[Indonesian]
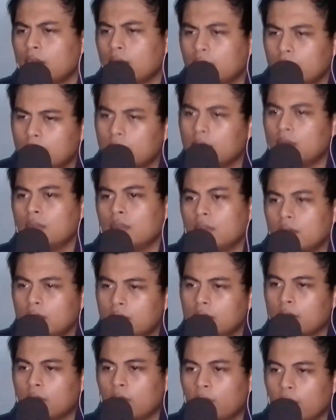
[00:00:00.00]
mm
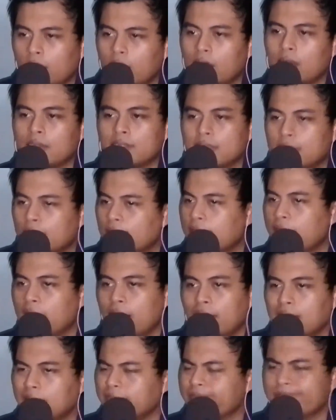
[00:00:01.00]
-mm, Noelle
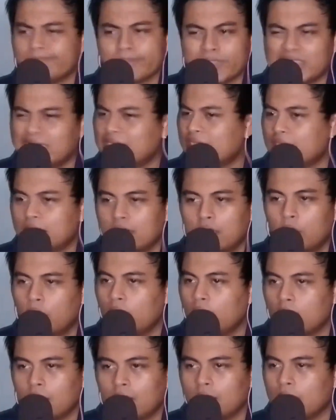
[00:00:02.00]
Silva No
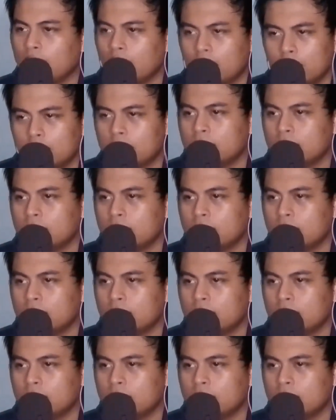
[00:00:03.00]
kayaknya